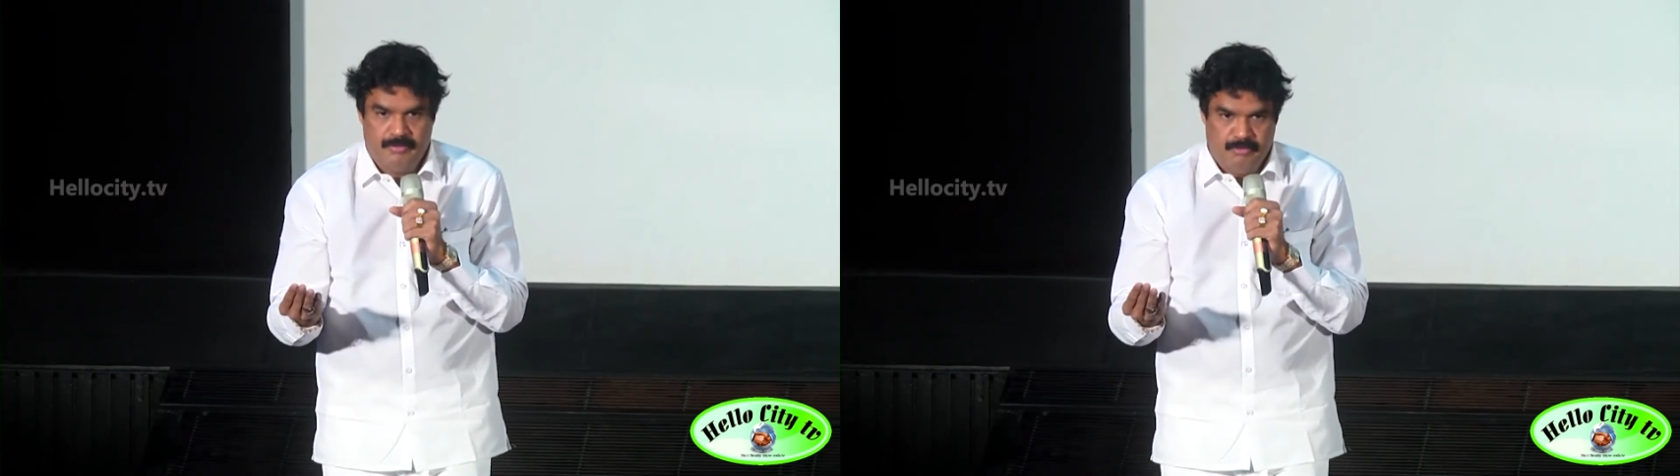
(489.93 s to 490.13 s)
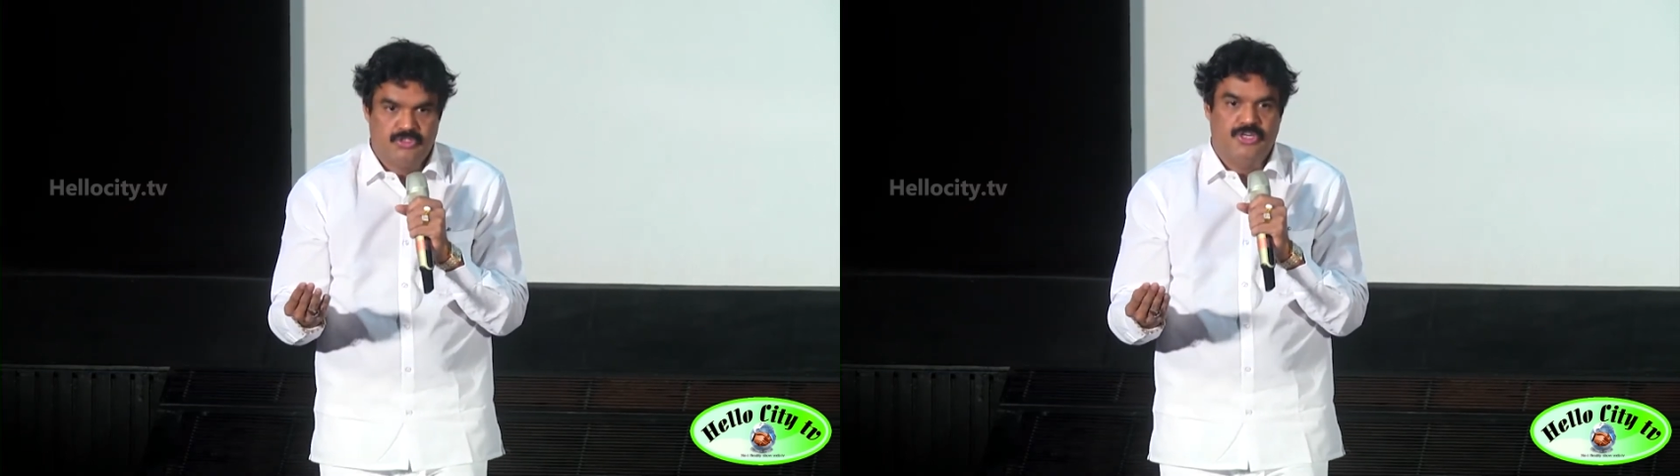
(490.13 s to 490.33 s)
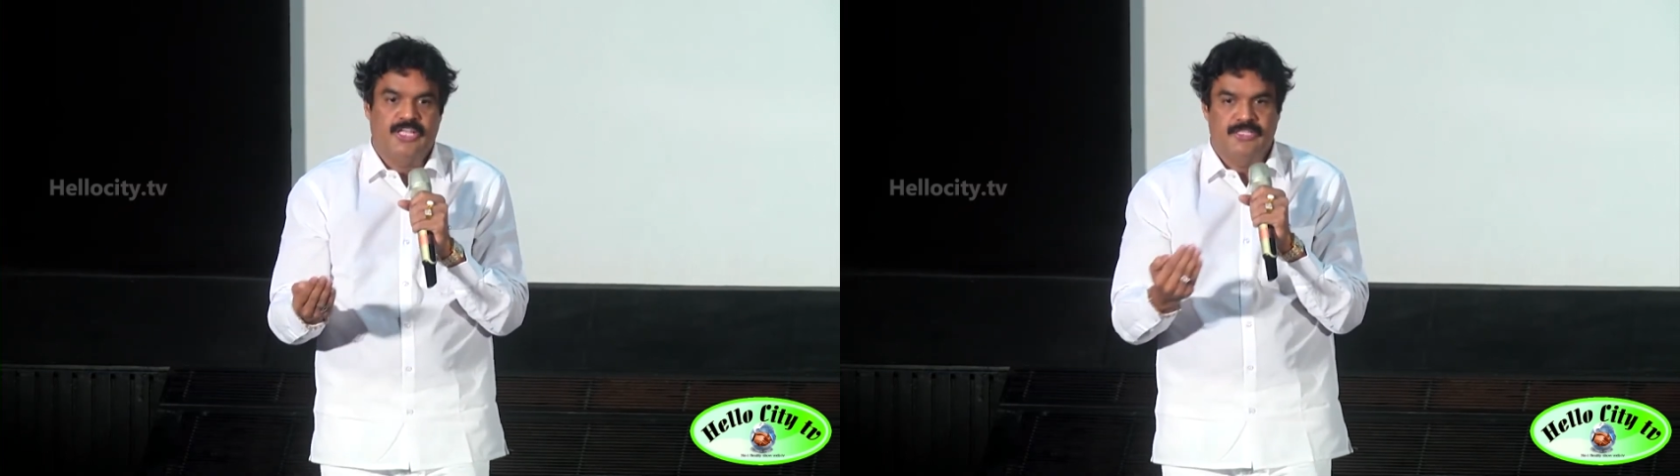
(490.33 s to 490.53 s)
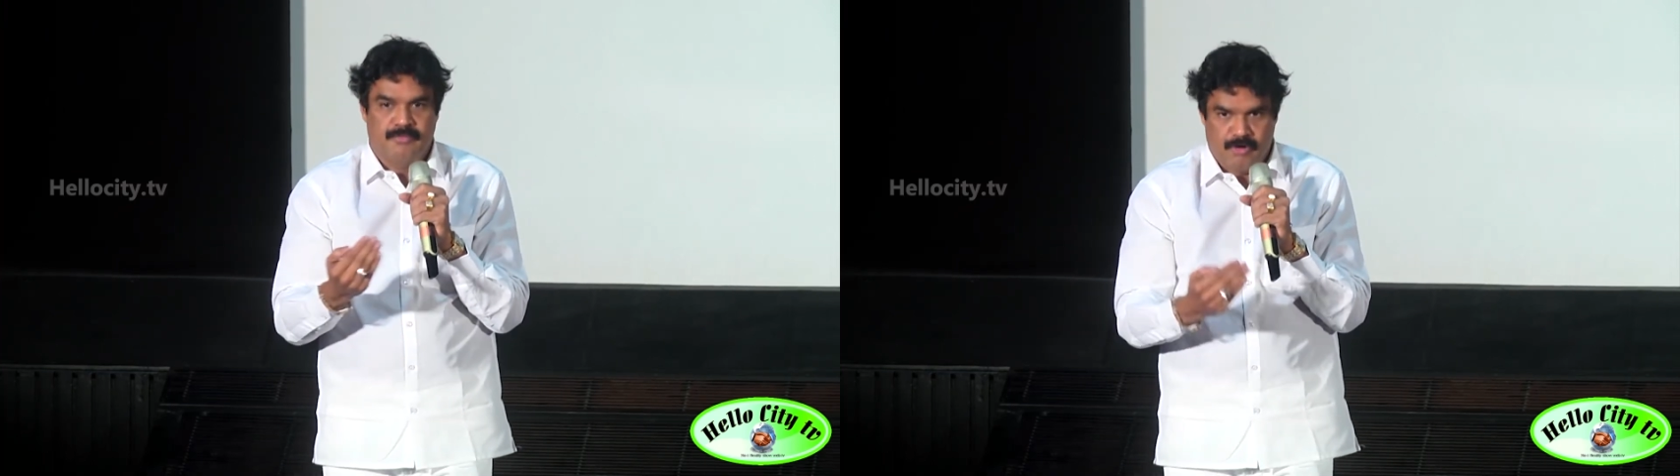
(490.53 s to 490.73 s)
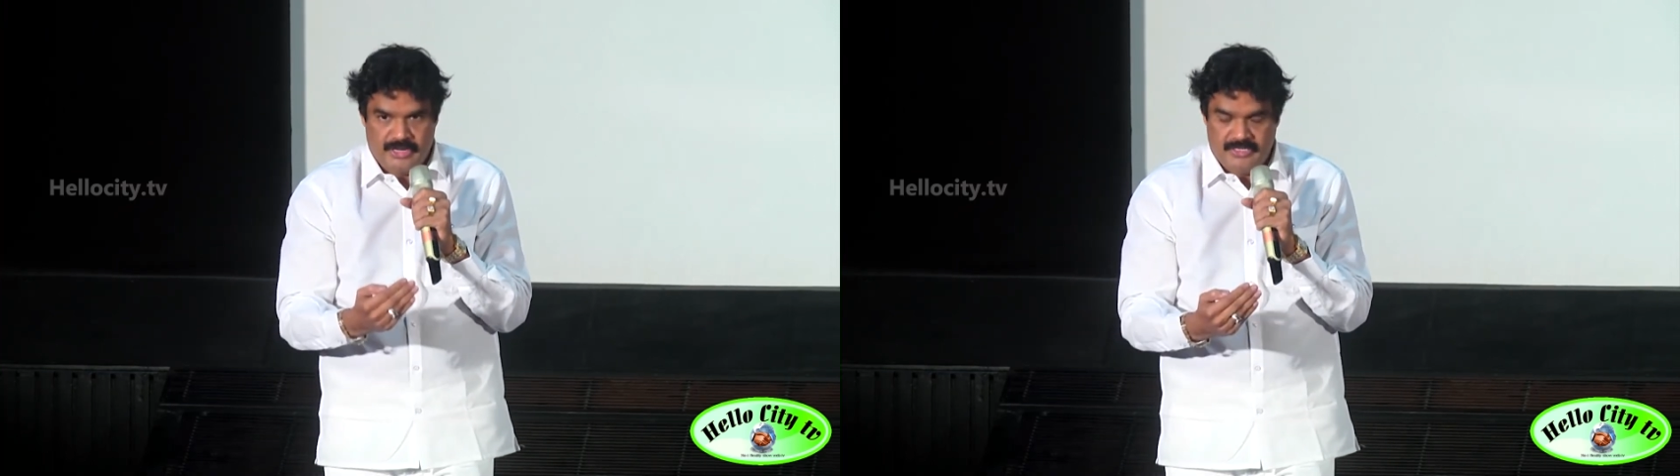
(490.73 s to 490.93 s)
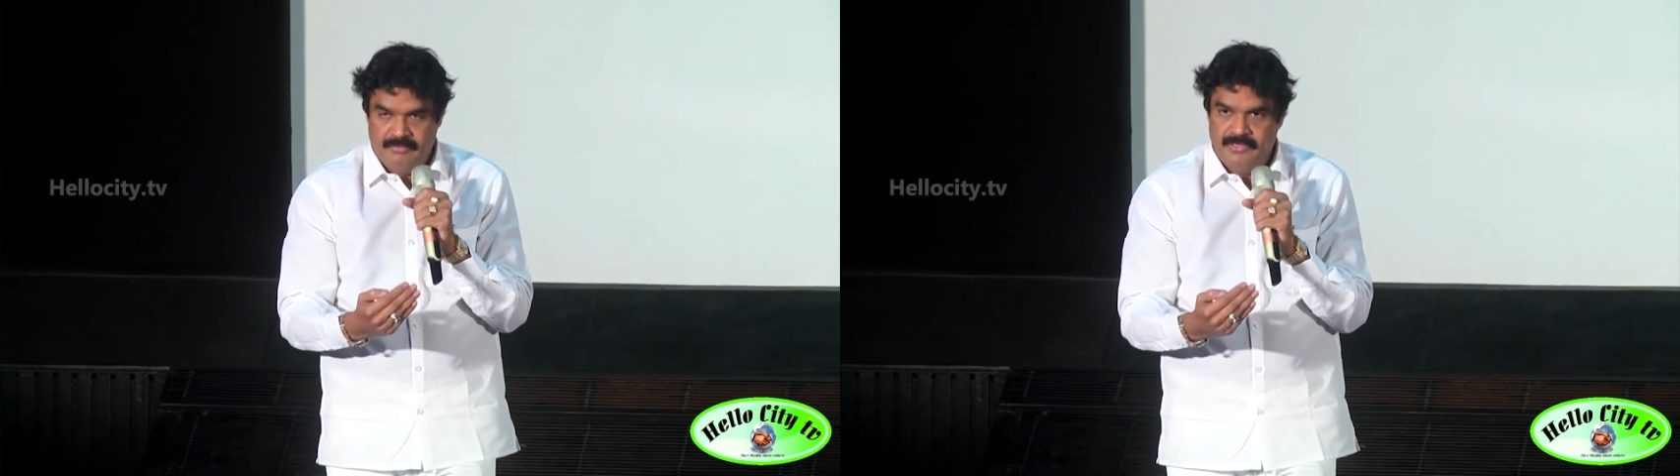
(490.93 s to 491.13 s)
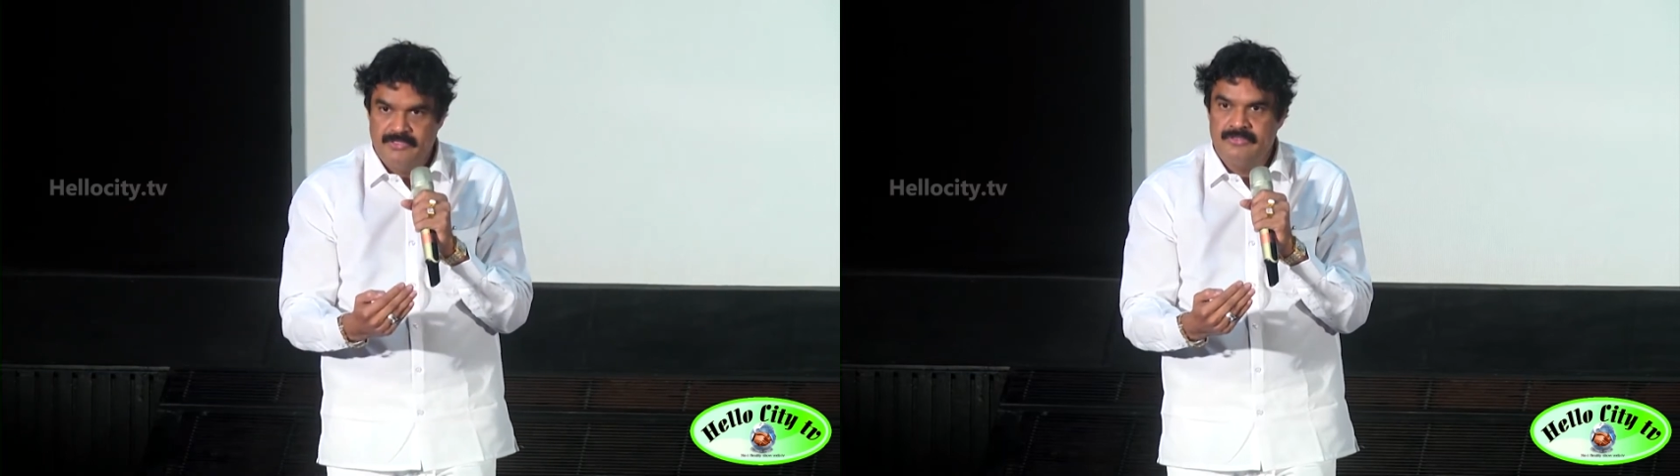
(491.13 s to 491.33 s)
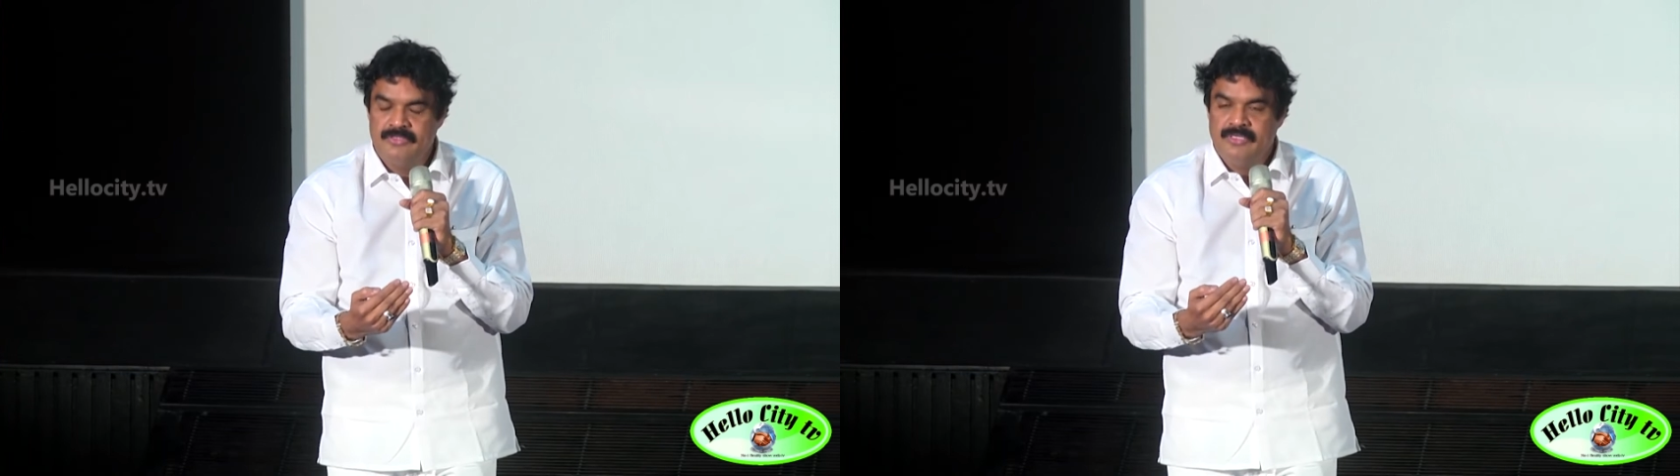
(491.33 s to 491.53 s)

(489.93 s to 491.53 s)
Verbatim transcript: ஆப்பர்ச்சுனிட்டியாக அந்த ப்ராடக்ட் அமையும்